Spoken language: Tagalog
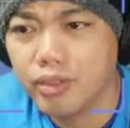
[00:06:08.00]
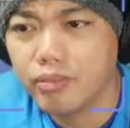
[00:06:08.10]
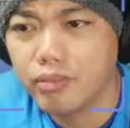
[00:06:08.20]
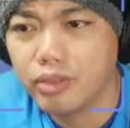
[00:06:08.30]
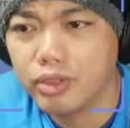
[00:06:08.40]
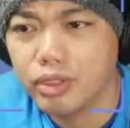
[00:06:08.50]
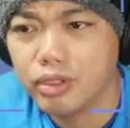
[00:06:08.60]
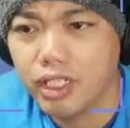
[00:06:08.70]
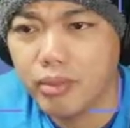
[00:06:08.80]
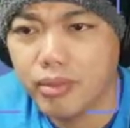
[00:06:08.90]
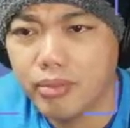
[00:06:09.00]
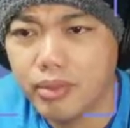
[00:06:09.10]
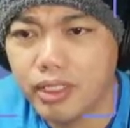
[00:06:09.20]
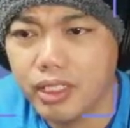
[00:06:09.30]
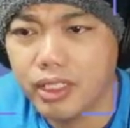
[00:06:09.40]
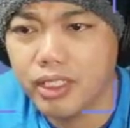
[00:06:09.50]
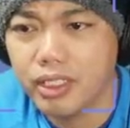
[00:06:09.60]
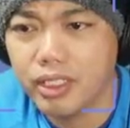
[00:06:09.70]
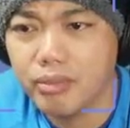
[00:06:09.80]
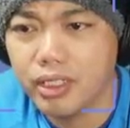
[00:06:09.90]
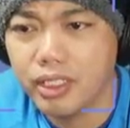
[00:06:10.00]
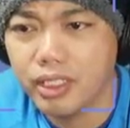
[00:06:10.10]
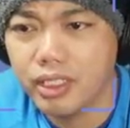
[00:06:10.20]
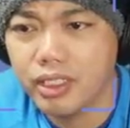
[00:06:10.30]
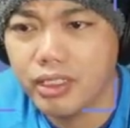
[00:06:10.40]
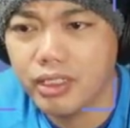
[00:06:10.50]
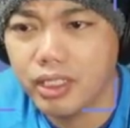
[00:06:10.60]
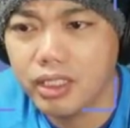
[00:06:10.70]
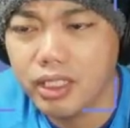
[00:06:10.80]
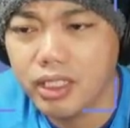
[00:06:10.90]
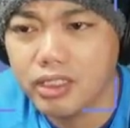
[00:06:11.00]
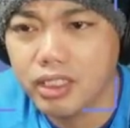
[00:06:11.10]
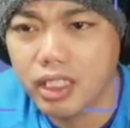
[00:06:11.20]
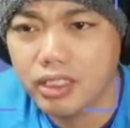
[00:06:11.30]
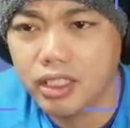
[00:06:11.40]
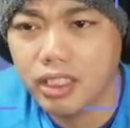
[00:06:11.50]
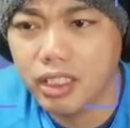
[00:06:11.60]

type mo dito ikama number and then magre-extract siya